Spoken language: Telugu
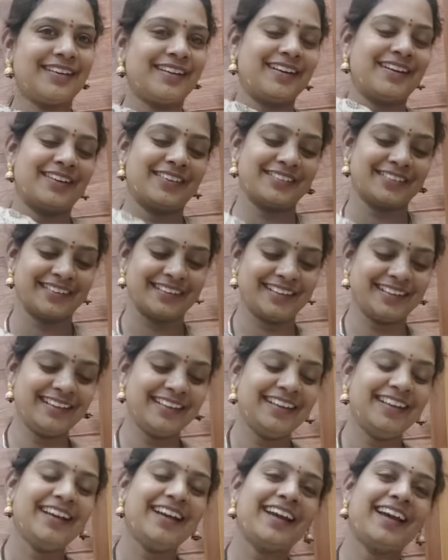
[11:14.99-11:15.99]
ఇలా ఉంది
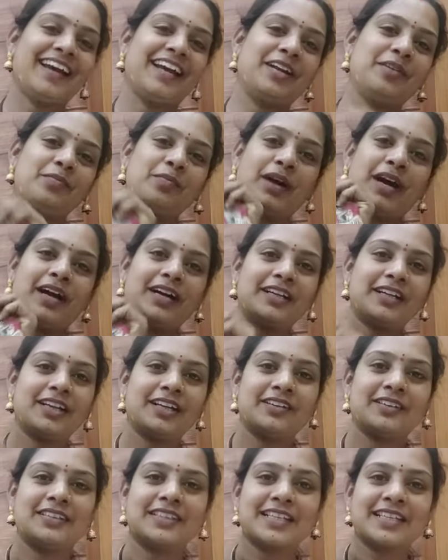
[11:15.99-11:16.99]
అండ్
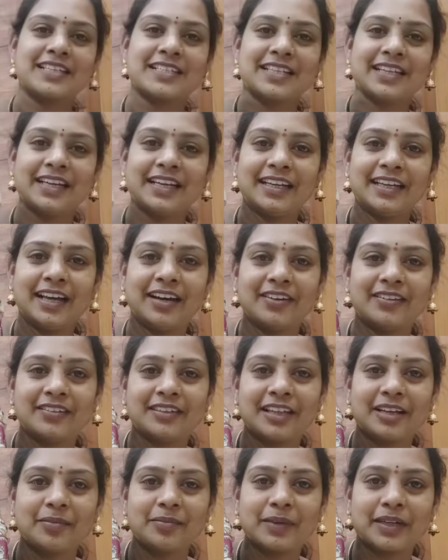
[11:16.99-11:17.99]
బార్డర్ వచ్చేస్తే ఇలా
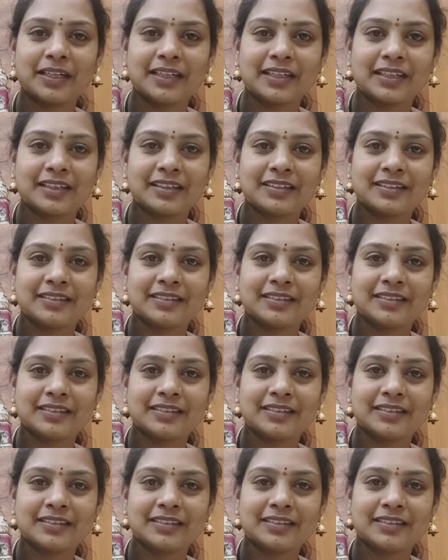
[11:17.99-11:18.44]
ఉందన్నమాట